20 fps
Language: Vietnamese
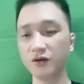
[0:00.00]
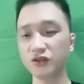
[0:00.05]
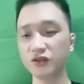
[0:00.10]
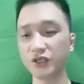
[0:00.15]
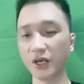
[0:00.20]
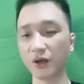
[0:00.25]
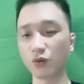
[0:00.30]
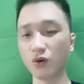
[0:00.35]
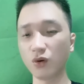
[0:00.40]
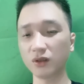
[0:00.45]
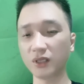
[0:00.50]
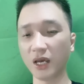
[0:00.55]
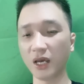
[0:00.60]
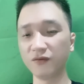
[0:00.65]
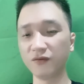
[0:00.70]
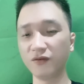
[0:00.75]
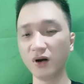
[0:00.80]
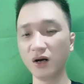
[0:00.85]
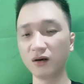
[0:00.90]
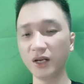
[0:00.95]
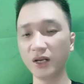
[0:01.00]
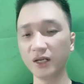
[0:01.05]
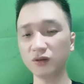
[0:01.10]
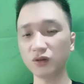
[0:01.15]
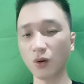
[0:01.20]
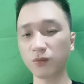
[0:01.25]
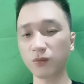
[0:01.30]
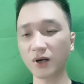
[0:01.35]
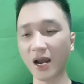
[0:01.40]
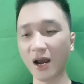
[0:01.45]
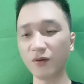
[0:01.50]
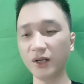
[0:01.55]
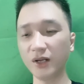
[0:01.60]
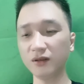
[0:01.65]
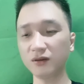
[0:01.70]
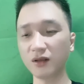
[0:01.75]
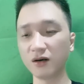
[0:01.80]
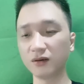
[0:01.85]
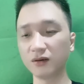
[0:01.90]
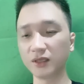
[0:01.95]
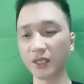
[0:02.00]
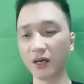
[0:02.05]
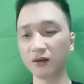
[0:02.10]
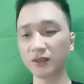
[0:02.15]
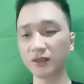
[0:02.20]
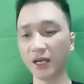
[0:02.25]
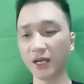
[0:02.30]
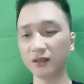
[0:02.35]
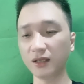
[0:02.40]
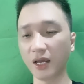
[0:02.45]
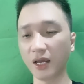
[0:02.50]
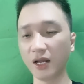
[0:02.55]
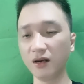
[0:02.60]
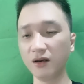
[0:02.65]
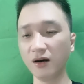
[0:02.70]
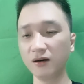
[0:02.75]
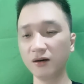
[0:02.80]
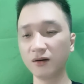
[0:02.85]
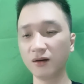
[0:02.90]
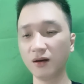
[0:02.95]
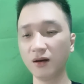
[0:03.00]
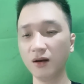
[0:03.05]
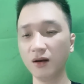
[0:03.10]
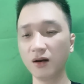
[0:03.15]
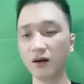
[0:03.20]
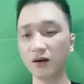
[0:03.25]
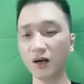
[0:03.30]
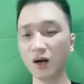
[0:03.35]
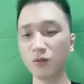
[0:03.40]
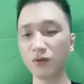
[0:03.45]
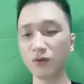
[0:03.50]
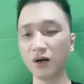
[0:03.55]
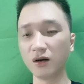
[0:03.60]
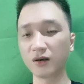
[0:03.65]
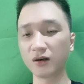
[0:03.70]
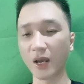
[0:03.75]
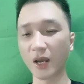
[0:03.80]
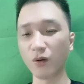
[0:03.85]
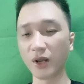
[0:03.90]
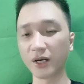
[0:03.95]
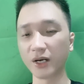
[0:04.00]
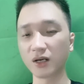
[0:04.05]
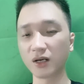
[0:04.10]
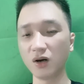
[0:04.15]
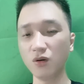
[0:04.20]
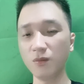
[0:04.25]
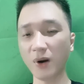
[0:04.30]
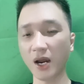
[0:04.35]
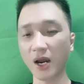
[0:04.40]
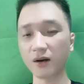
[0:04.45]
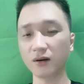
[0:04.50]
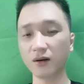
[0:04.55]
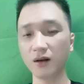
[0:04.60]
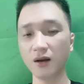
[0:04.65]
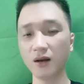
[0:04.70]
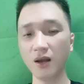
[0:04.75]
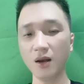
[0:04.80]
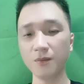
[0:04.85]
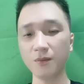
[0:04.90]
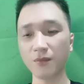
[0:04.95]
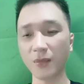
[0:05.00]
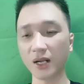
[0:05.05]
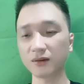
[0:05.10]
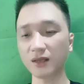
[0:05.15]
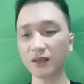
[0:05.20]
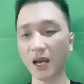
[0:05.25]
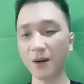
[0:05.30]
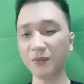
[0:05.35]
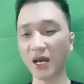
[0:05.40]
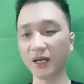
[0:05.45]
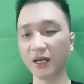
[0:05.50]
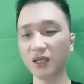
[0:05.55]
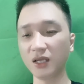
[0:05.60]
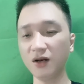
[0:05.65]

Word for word: Chỉ quốc thiền vương liên tục gào lên từng tiếng thét thề lương, không ngừng kêu lên cứu mạng, mà tam đại